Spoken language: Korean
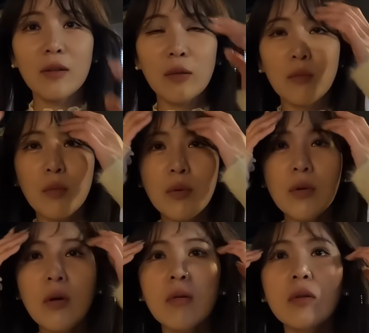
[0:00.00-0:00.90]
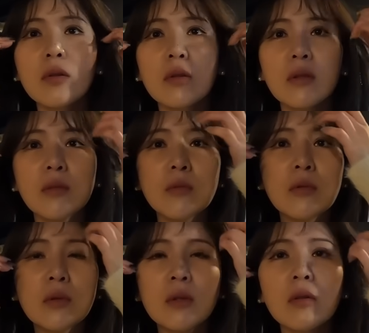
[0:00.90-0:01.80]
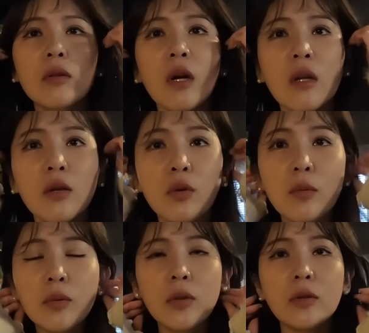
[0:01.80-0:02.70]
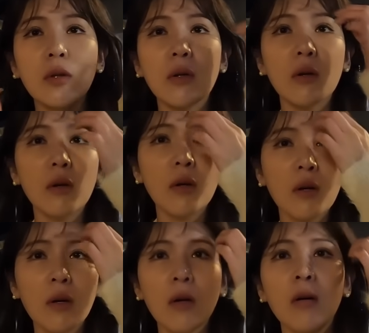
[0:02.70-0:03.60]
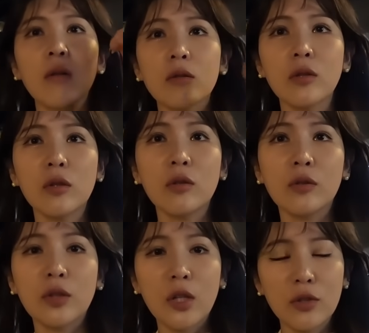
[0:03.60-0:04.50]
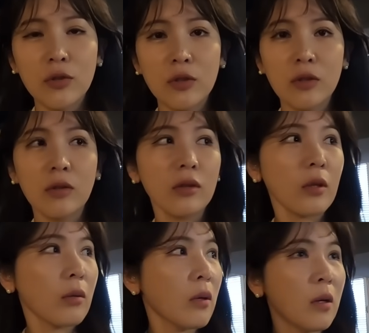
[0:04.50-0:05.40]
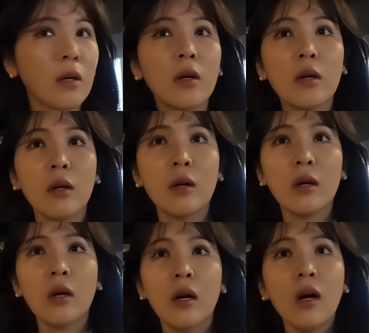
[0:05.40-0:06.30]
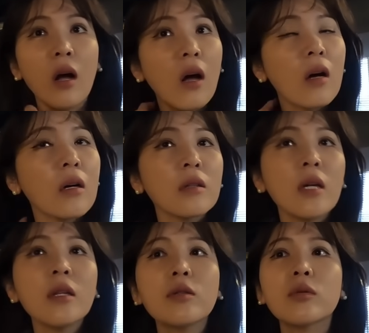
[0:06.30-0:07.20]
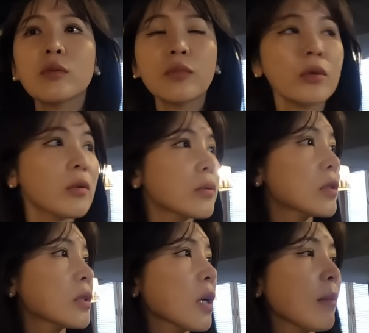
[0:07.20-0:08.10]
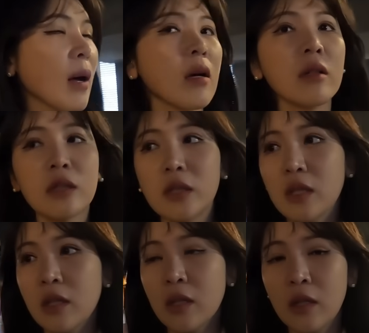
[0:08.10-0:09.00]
그냥 뭐 필요한 것들이 쓸모 있는 것들이 하나도 없어서 그 철권 어떻게 해주시는 거냐고 아 그래? 아, 어차피 컨셉이 달라서 그치